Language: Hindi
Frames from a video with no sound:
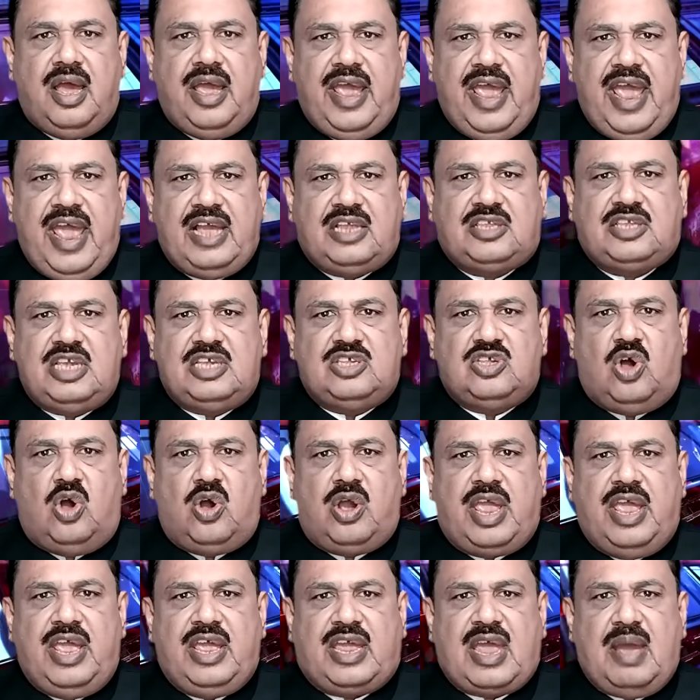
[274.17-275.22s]
एक चीज हो
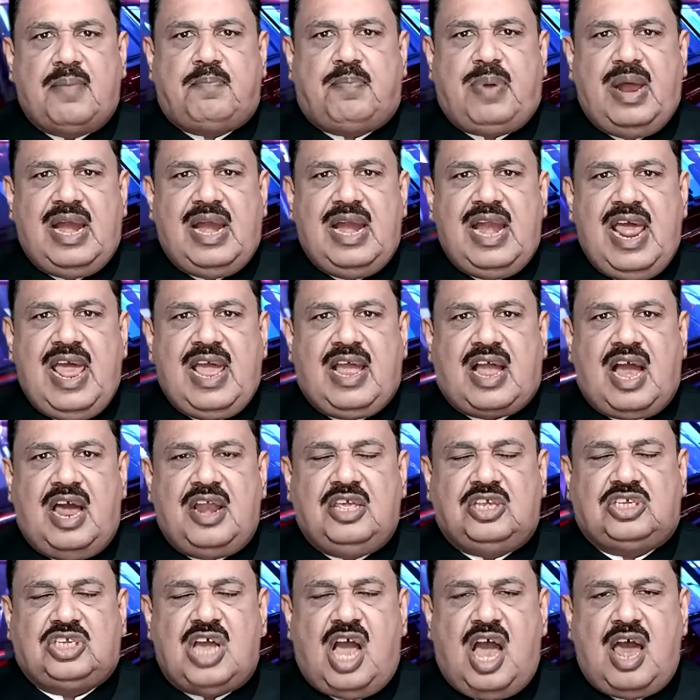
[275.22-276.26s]
गई कि बल्ले का
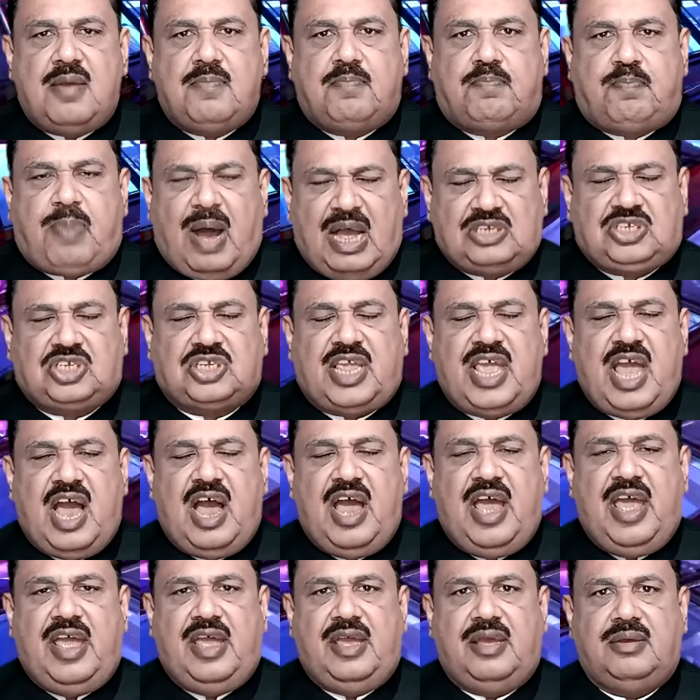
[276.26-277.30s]
निशान बच गया
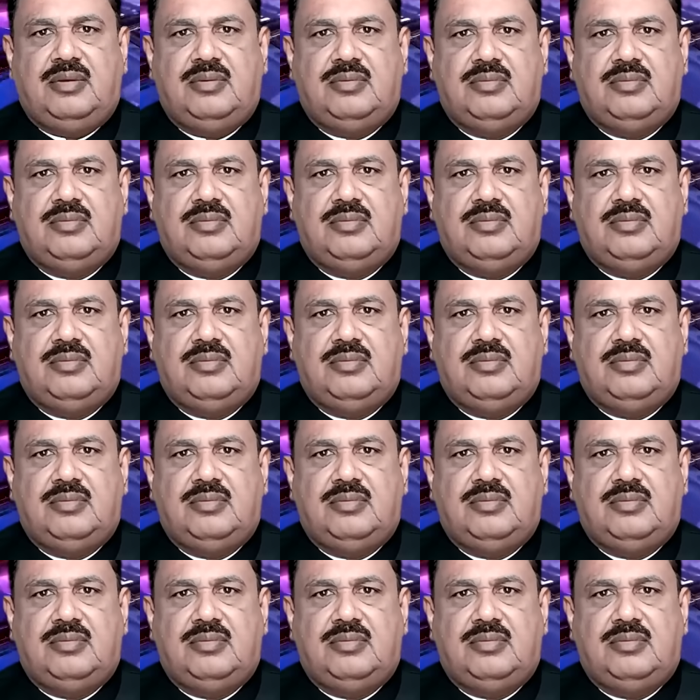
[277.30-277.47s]
है